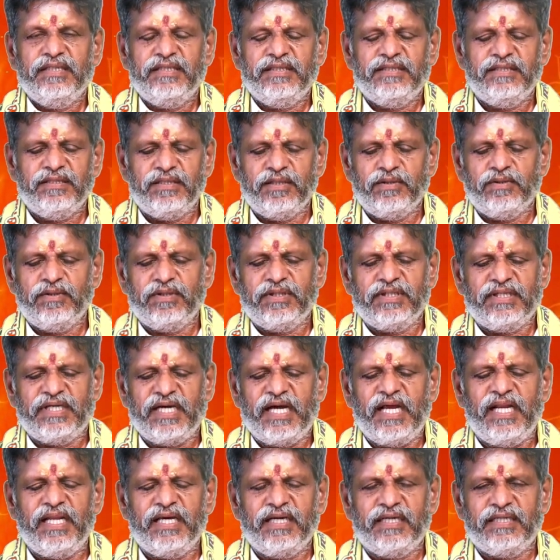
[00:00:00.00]
இந்த ஒரு
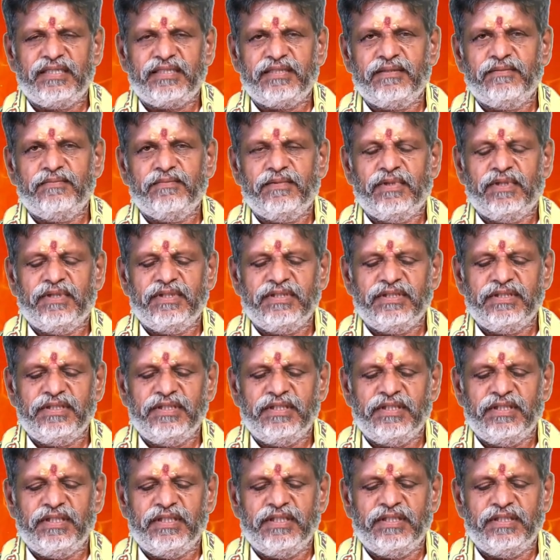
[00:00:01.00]
காலகட்டம்
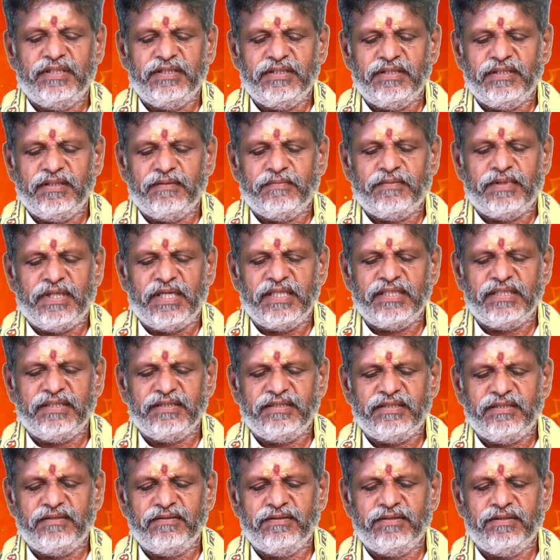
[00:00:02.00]
வந்து இந்த
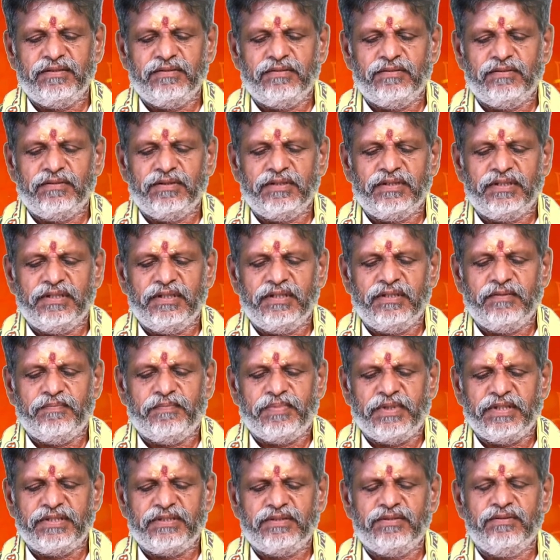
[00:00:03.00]
மாதத்தில் வந்து உங்களுக்கு
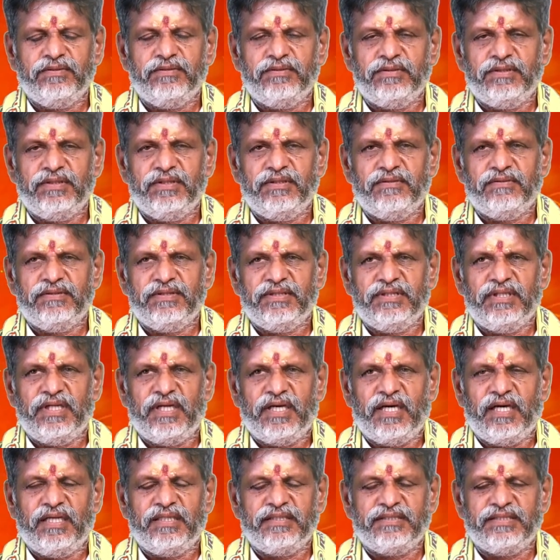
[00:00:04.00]
பத்துக்குரியவன்
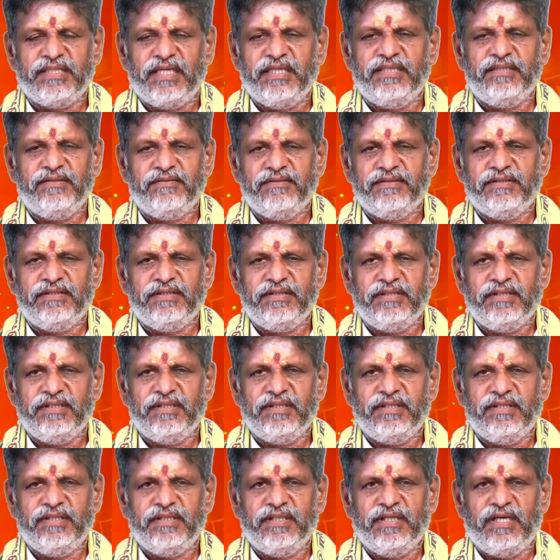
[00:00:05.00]
சனி வந்து
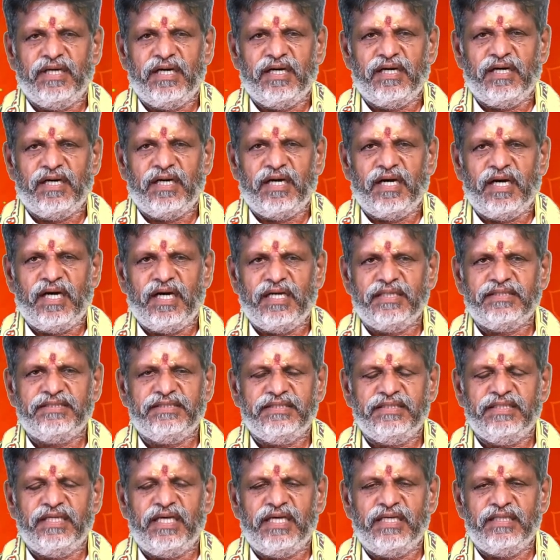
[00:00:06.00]

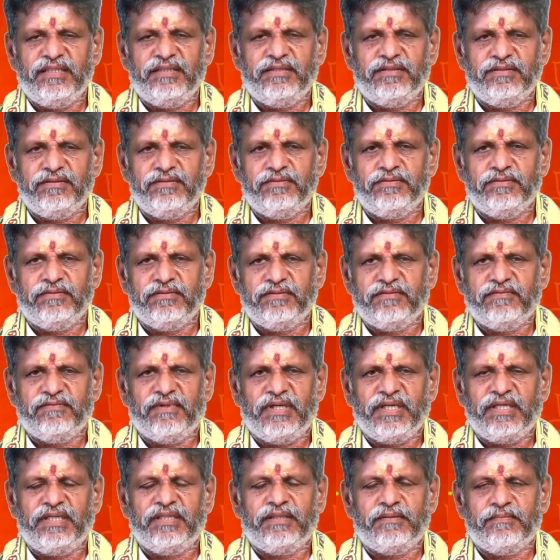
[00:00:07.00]
ஆட்சியாக இருந்தும்
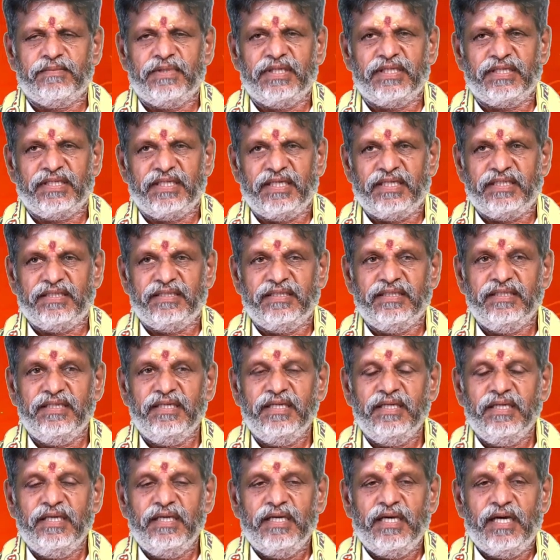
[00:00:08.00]
வக்கரமாக இருக்கார்
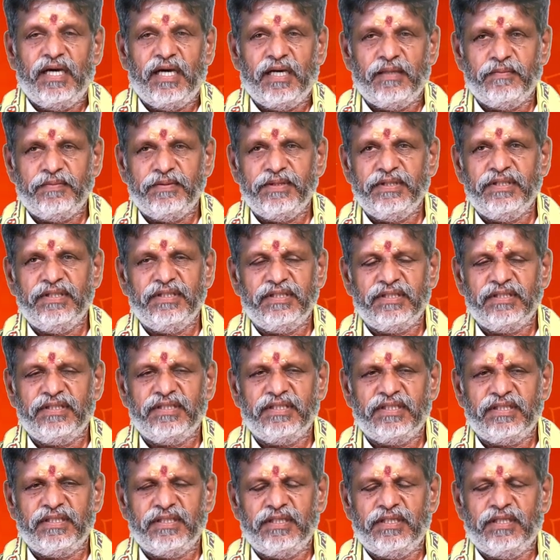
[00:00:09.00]
அப்படி
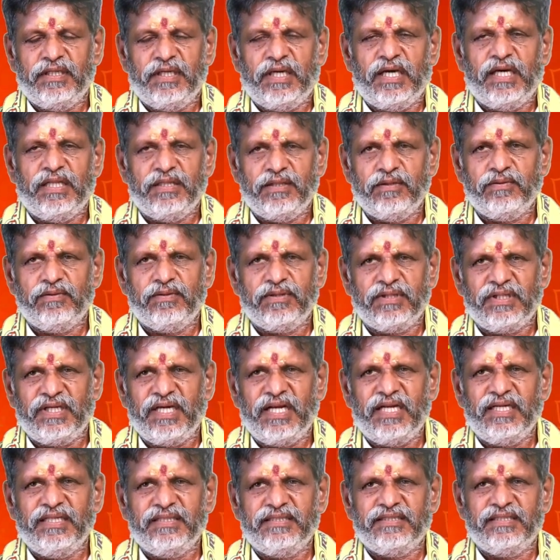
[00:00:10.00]
இருக்கிற அந்த ஒரு
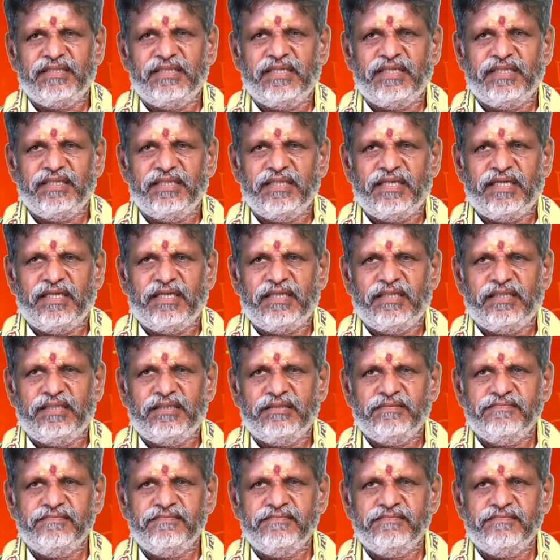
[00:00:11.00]
காலத்தினால தான்